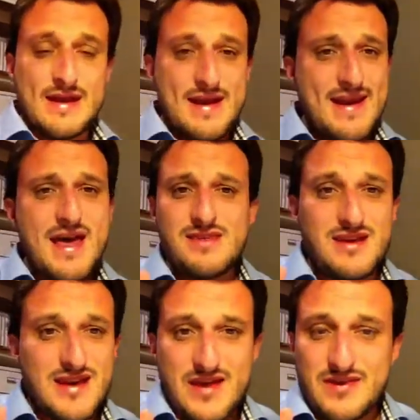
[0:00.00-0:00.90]

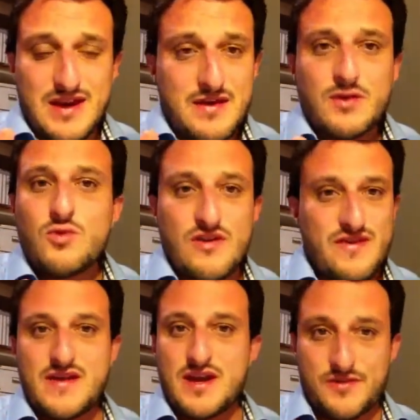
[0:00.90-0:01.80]
Nadie, nadie, ni ninguna
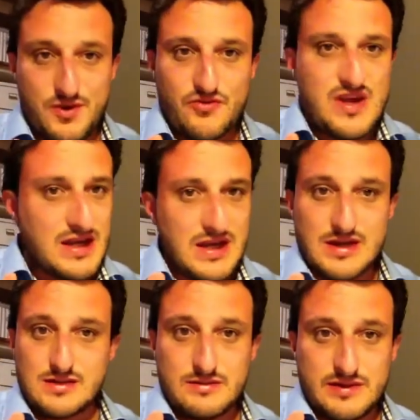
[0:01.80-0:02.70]
federación de
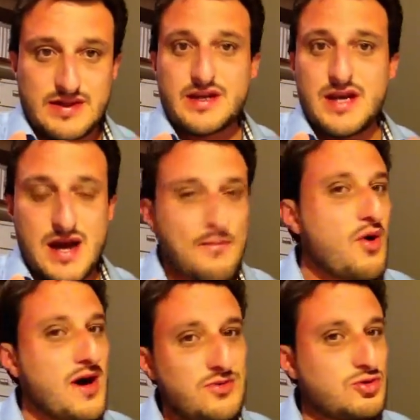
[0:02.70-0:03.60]
guías tiene
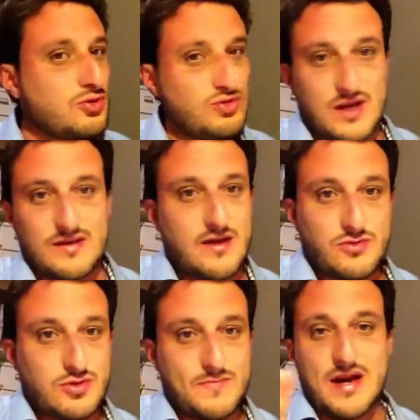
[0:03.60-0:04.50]
abogados
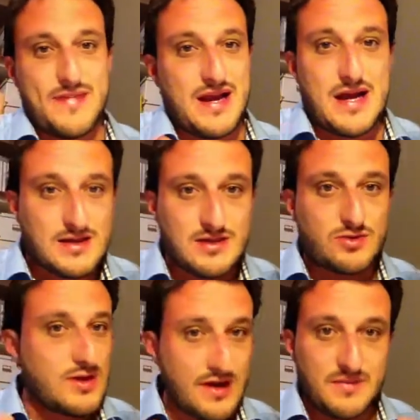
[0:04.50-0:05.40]
contratados para pelearse
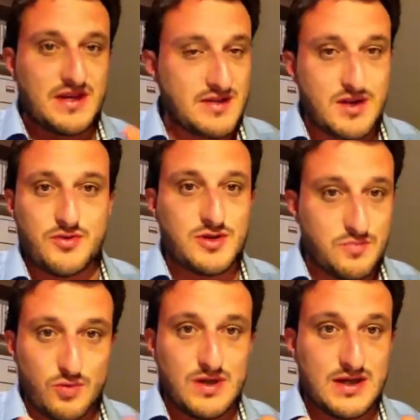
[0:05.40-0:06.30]
con las administraciones
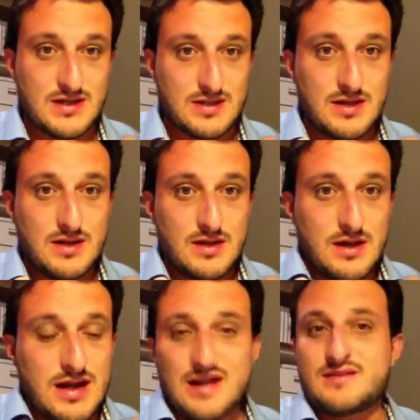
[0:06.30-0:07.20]
públicas.
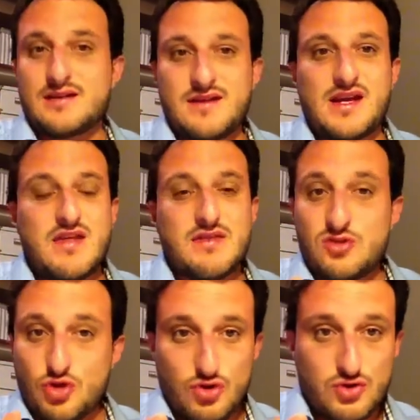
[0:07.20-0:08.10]
La estrategia de
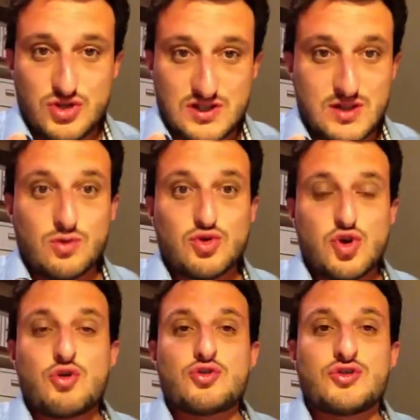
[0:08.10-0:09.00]
todos, hasta
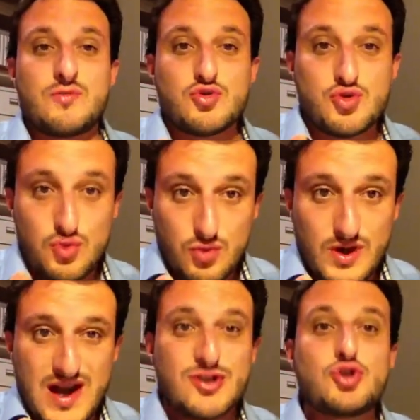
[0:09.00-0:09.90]
incluso de los de
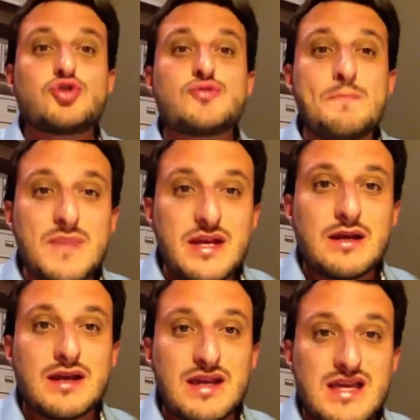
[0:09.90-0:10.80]
Moscú, que hay
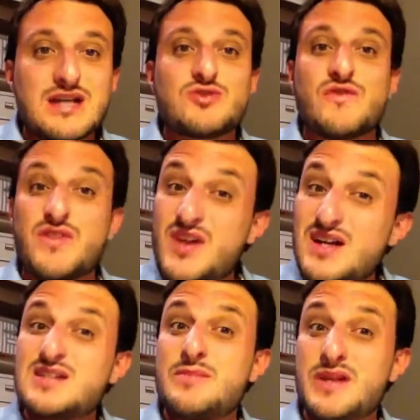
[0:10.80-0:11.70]
2.000 guías
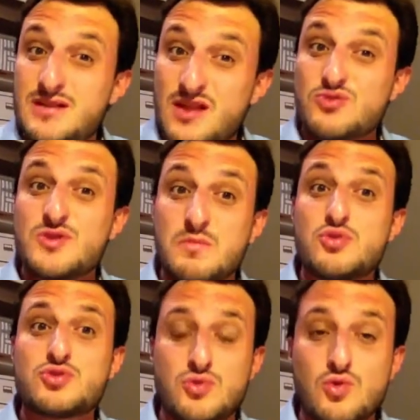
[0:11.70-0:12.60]
oficiales habilitados en
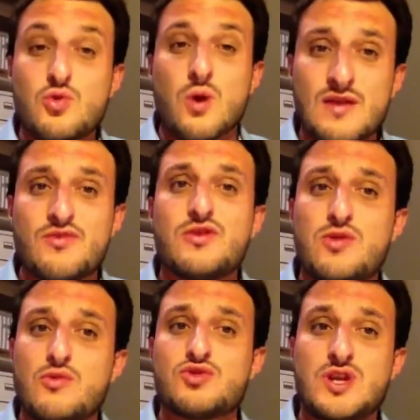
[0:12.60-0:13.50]
Moscú, currando y
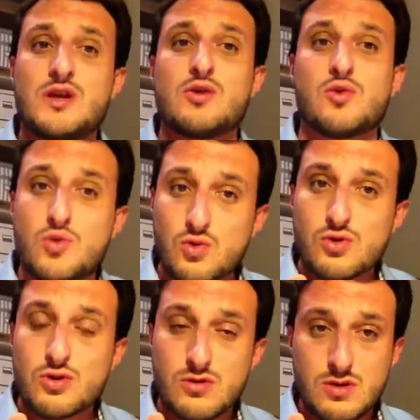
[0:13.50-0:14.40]
todos tienen
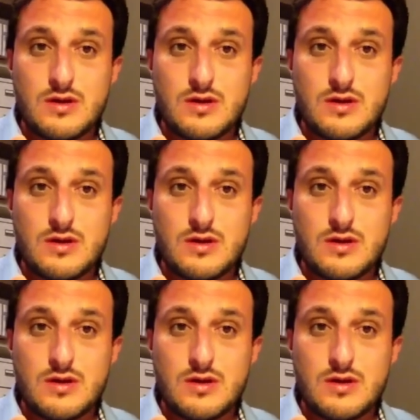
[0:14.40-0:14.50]
curro,